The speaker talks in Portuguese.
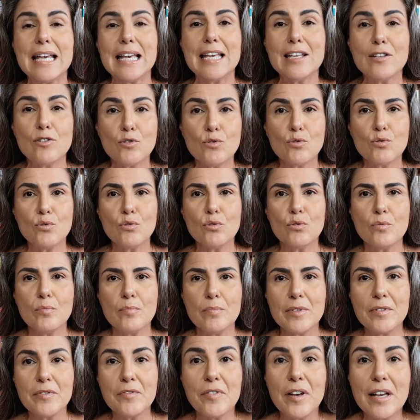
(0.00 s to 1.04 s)
isso
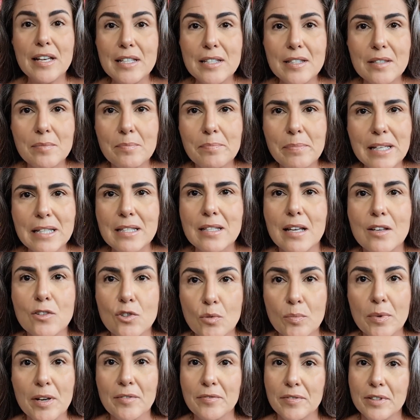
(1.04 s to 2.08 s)
me fez pensar
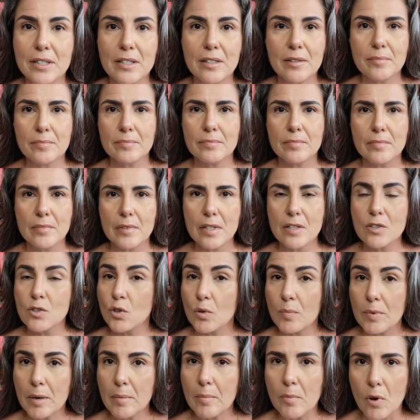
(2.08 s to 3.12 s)
sobre a vida e
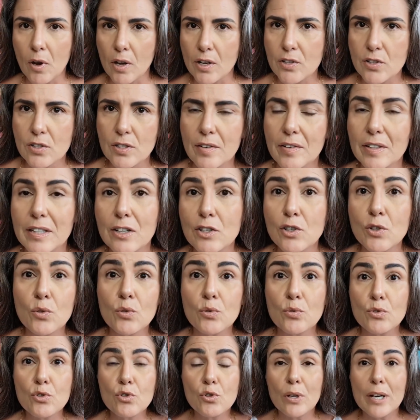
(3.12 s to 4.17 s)
sobre a morte. Na verdade,
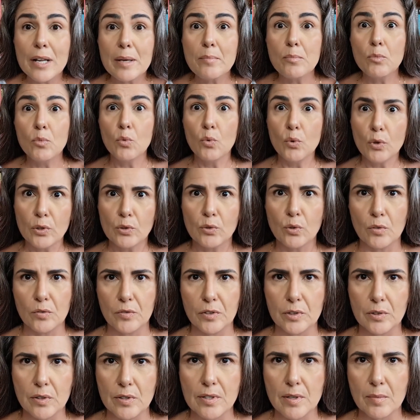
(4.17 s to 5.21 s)
eu chorei muito
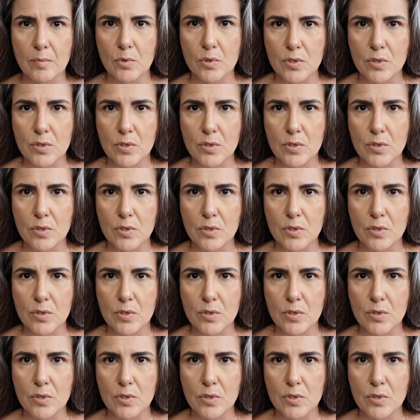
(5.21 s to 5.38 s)
ouvindo essa